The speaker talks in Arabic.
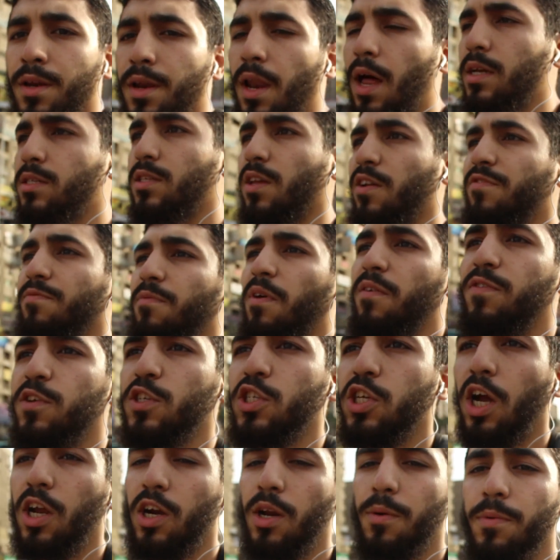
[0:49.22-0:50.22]
للاسف
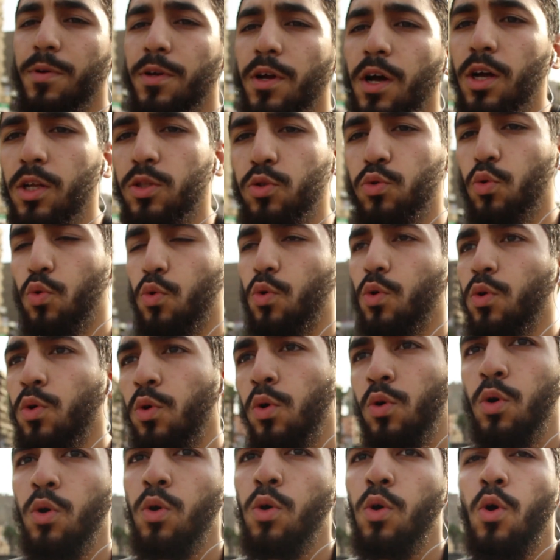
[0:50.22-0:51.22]
مفيش عربيات و...
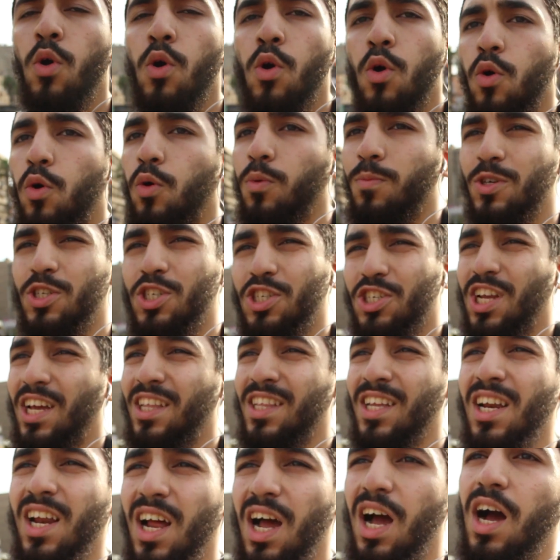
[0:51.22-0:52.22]
ومش
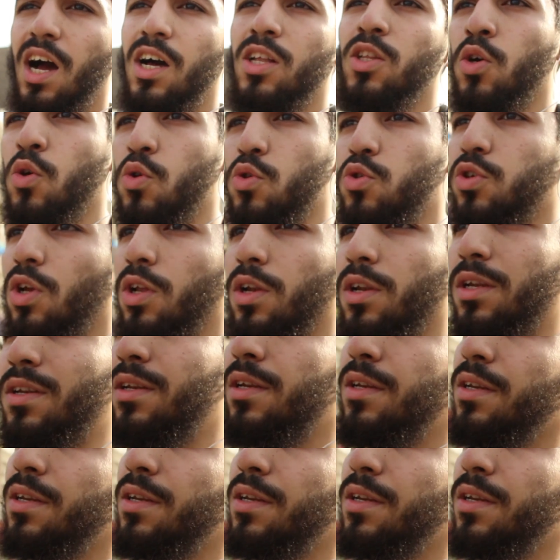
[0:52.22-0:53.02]
هنلحق نوصل